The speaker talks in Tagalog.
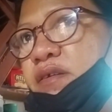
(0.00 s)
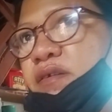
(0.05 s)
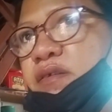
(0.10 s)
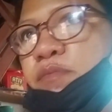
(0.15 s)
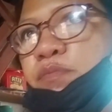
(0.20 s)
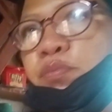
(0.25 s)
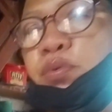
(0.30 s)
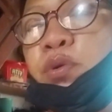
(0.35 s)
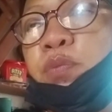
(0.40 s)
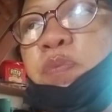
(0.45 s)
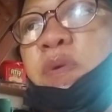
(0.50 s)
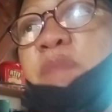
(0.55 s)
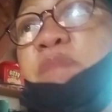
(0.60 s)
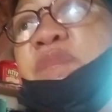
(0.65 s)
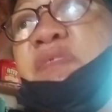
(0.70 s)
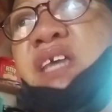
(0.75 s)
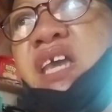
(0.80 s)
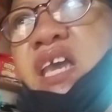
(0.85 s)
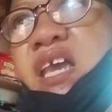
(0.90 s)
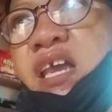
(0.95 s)

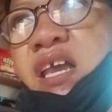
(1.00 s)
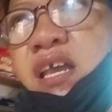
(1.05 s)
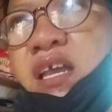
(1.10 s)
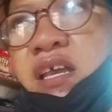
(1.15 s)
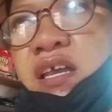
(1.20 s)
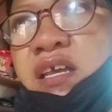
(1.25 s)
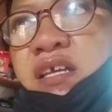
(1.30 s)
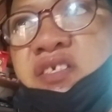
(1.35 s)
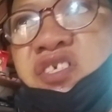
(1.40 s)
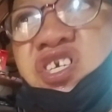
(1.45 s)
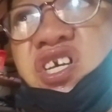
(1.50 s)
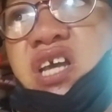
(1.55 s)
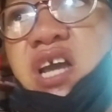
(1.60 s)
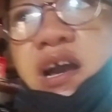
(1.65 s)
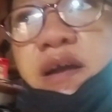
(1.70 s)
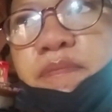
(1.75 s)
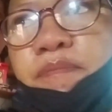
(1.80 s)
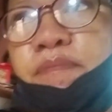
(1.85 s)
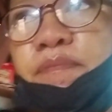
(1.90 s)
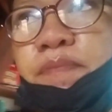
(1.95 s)
450 check
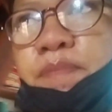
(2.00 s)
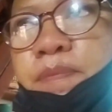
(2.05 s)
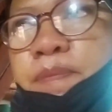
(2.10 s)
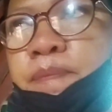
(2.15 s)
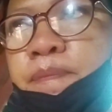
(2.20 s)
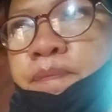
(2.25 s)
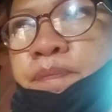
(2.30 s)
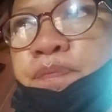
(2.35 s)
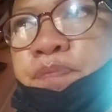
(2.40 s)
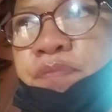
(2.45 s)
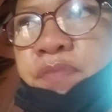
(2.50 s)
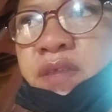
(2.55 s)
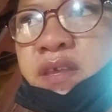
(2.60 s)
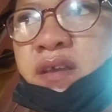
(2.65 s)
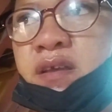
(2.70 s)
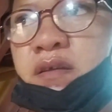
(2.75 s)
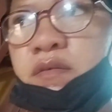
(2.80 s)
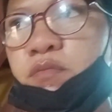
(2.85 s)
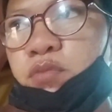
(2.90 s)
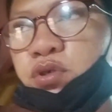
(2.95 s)
up
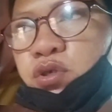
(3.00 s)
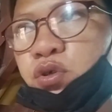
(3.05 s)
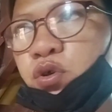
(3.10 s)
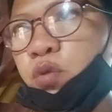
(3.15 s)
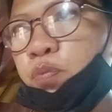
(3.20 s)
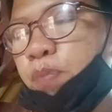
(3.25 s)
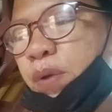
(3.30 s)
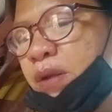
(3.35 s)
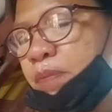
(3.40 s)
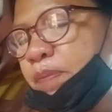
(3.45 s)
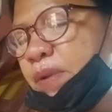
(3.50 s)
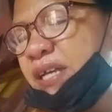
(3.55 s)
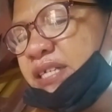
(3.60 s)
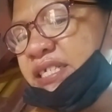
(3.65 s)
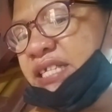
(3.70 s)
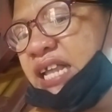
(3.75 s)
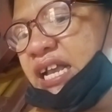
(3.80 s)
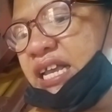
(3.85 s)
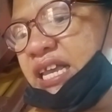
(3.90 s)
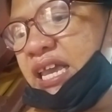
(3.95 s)
buskupan
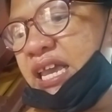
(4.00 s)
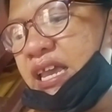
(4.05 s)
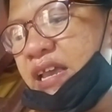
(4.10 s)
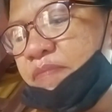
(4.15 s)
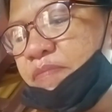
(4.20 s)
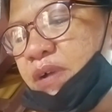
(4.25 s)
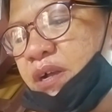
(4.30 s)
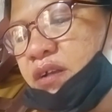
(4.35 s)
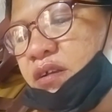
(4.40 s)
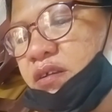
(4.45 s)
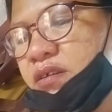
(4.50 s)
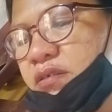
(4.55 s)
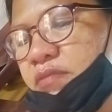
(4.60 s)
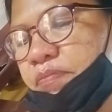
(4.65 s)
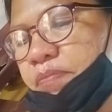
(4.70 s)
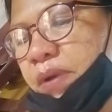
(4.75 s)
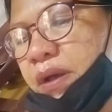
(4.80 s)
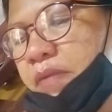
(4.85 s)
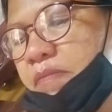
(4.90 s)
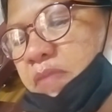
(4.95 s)
plus lagi mag
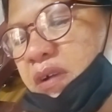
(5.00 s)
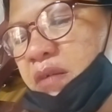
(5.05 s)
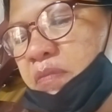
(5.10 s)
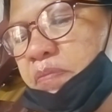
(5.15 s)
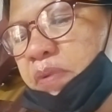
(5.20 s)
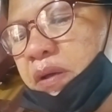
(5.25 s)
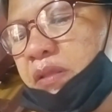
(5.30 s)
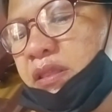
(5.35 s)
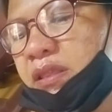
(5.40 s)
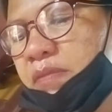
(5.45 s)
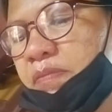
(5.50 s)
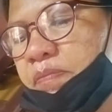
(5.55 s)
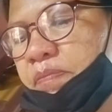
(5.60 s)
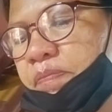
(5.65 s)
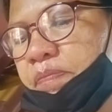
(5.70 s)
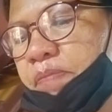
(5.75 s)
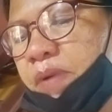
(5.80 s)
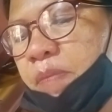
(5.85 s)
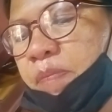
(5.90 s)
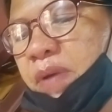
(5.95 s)
pa, magpa
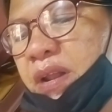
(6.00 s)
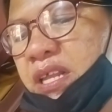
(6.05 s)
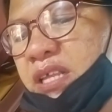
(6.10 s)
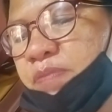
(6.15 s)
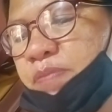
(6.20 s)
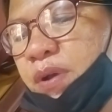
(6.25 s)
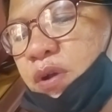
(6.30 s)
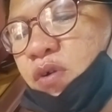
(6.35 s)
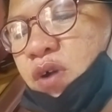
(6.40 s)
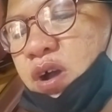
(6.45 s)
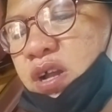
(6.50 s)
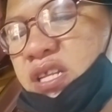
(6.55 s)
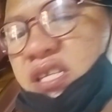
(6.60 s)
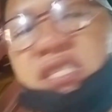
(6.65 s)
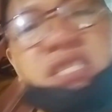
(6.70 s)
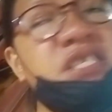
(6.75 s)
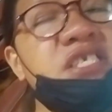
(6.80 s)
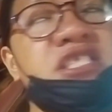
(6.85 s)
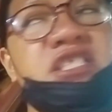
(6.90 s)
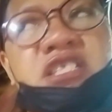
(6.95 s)
papalit pa ko
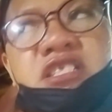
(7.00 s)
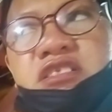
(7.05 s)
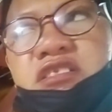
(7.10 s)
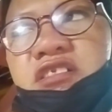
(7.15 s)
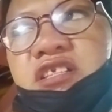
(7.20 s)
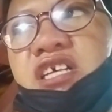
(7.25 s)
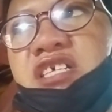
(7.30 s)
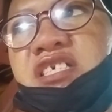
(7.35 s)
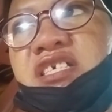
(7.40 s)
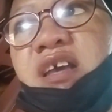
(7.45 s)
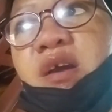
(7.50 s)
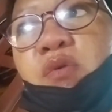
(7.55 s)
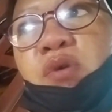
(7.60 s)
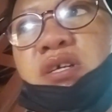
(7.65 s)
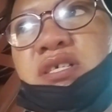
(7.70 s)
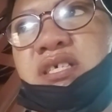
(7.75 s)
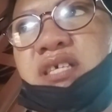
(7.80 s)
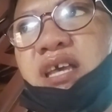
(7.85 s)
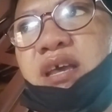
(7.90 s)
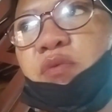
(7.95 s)
anis das
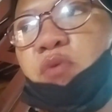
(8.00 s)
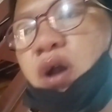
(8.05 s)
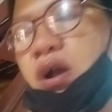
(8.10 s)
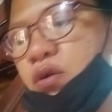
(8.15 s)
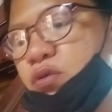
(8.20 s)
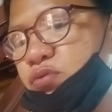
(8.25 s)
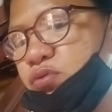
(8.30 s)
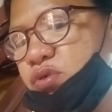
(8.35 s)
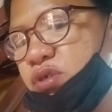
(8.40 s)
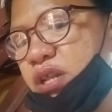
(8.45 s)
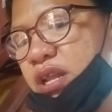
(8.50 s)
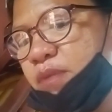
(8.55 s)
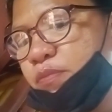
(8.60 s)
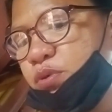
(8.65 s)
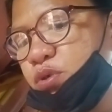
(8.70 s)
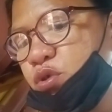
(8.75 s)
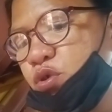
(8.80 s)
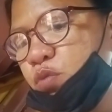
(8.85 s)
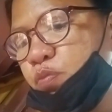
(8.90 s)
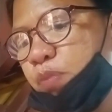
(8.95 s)
gawas kay wa ko no sila
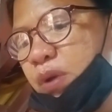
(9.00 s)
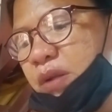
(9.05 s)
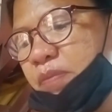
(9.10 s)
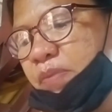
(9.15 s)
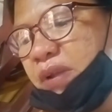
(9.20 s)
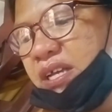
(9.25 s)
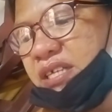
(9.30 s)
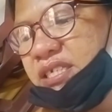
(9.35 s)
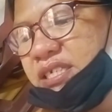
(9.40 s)
buskupan plus